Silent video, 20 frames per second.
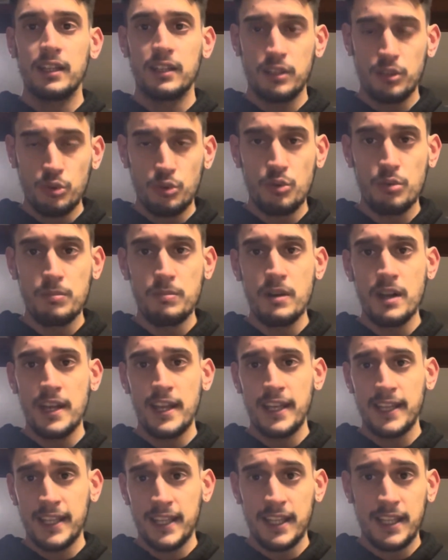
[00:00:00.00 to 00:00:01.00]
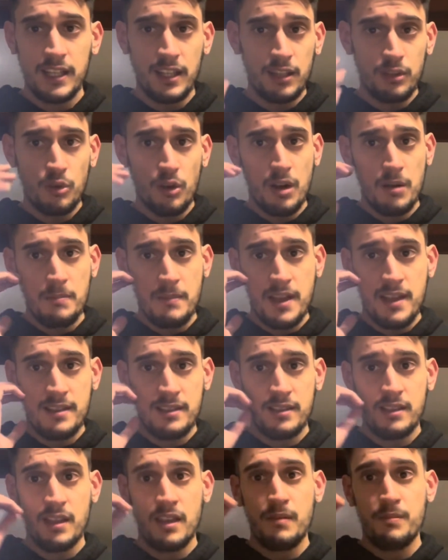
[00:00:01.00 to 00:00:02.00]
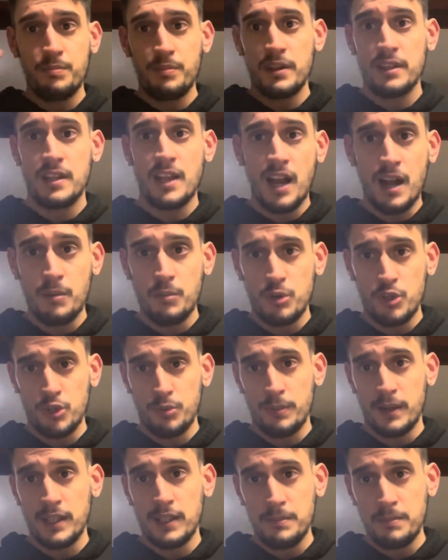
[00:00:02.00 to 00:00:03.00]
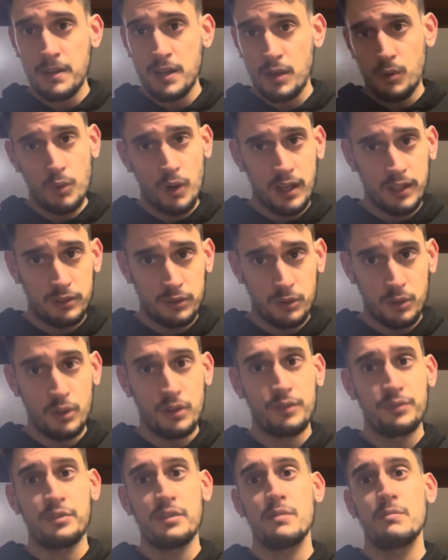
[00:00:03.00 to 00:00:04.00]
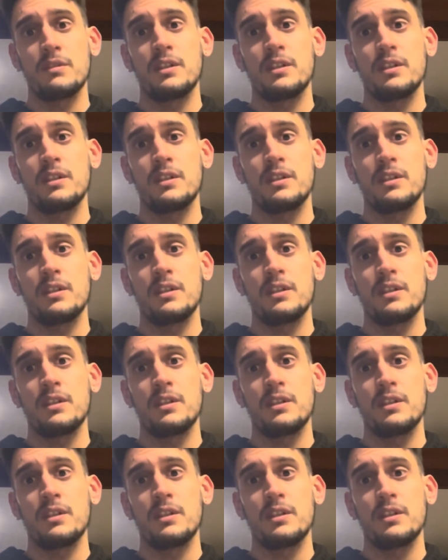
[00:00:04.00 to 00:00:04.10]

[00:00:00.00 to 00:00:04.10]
e YouTube è che naturalmente prendiamo Spider-Man 4, film